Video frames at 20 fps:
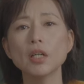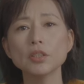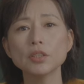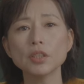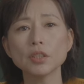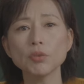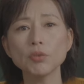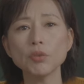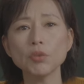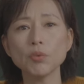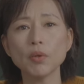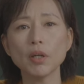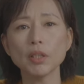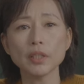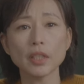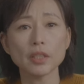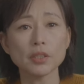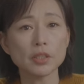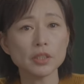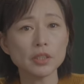这个欲望
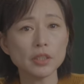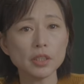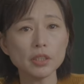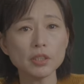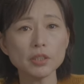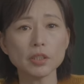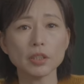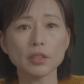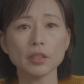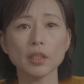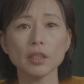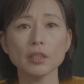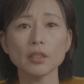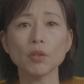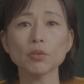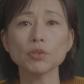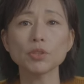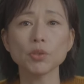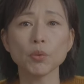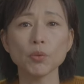也是精神的，
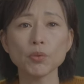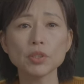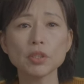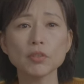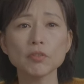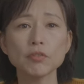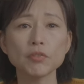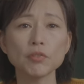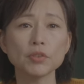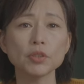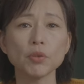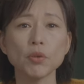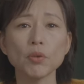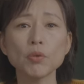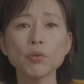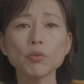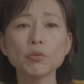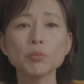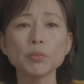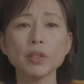要求胜负，求
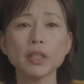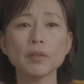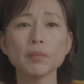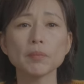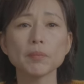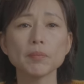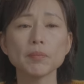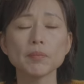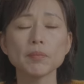功名。